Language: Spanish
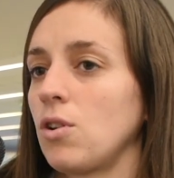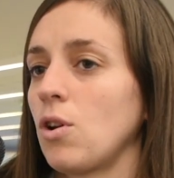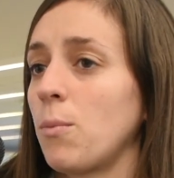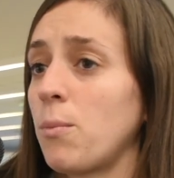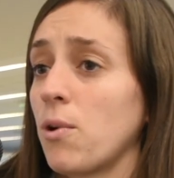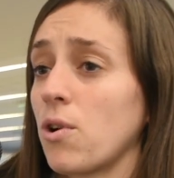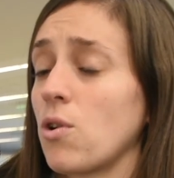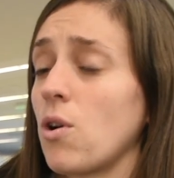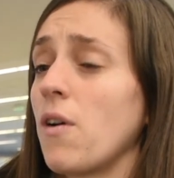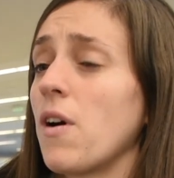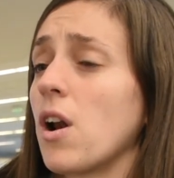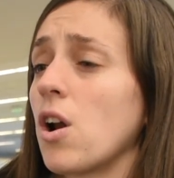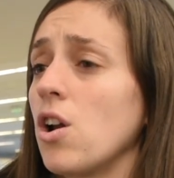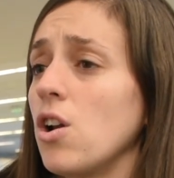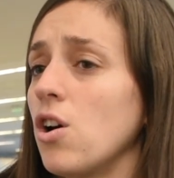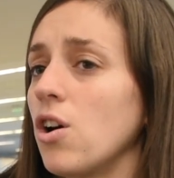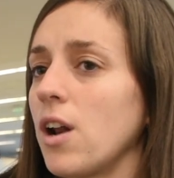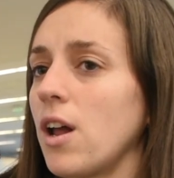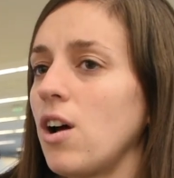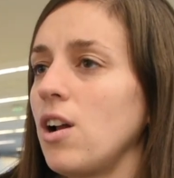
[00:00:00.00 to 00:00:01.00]
no por no haberlo
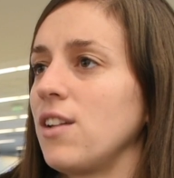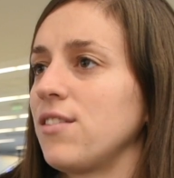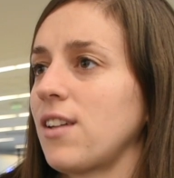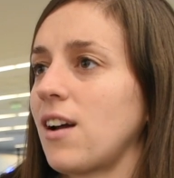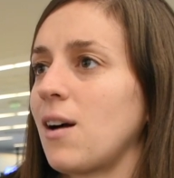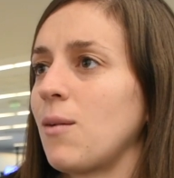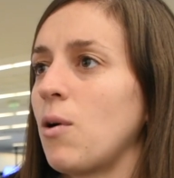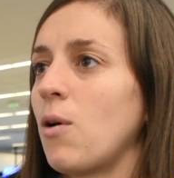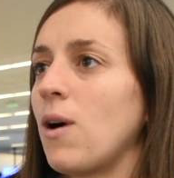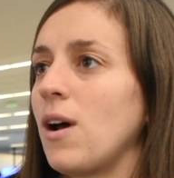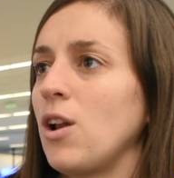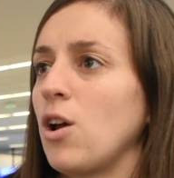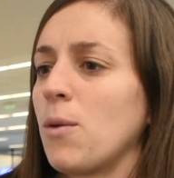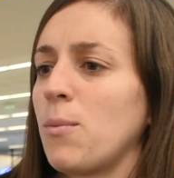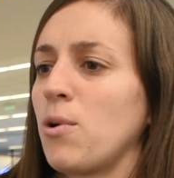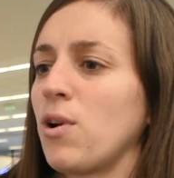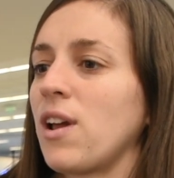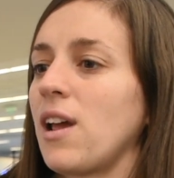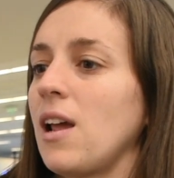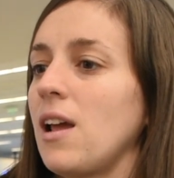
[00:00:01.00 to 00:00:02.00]
logrado le sacamos valor,
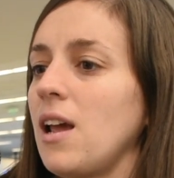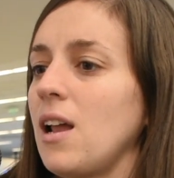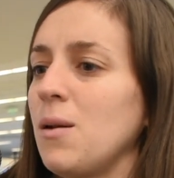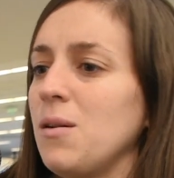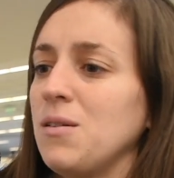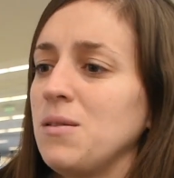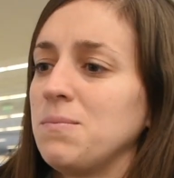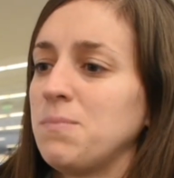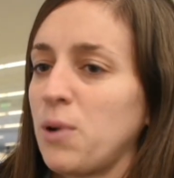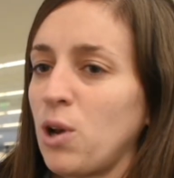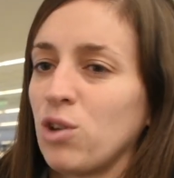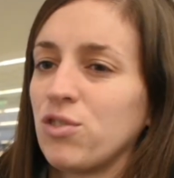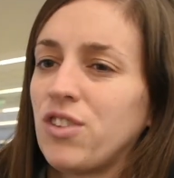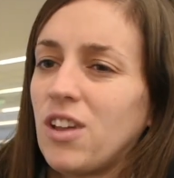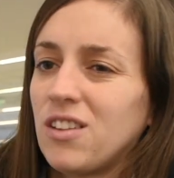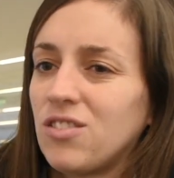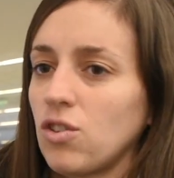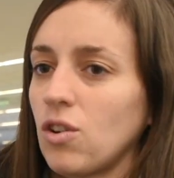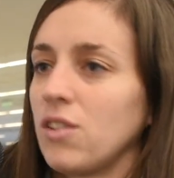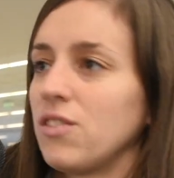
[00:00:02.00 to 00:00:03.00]
porque el
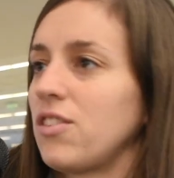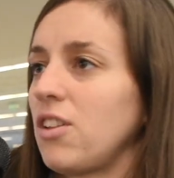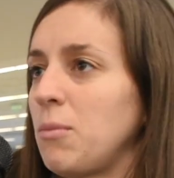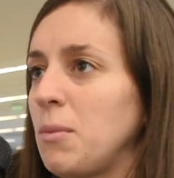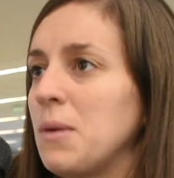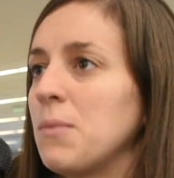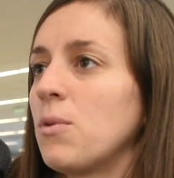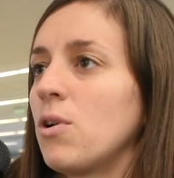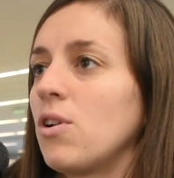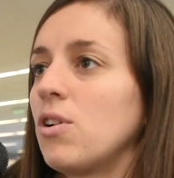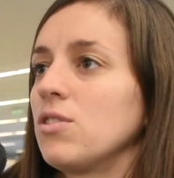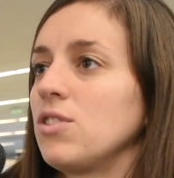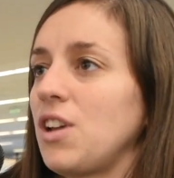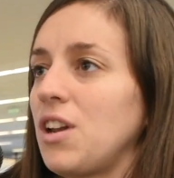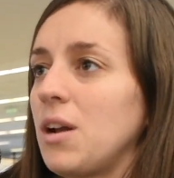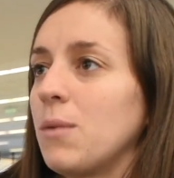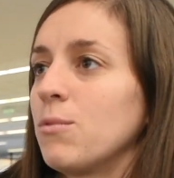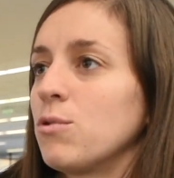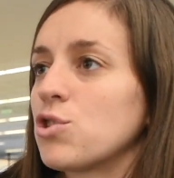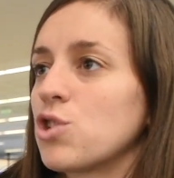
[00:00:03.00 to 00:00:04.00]
proceso en sí mismo
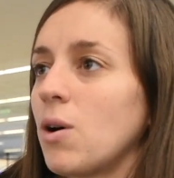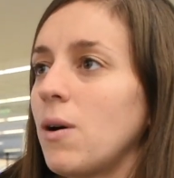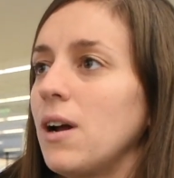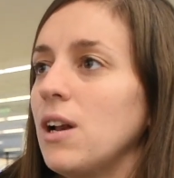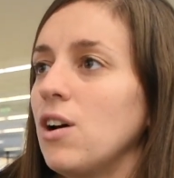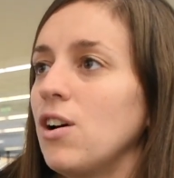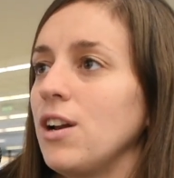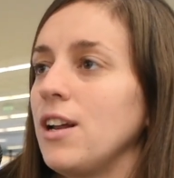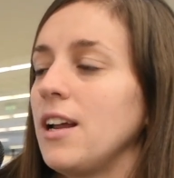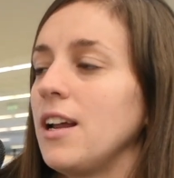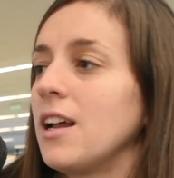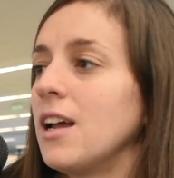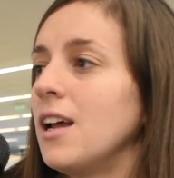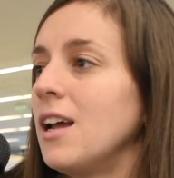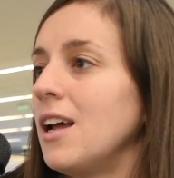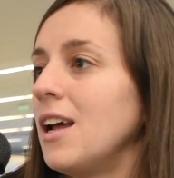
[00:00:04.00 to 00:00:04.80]
tiene mucho valor y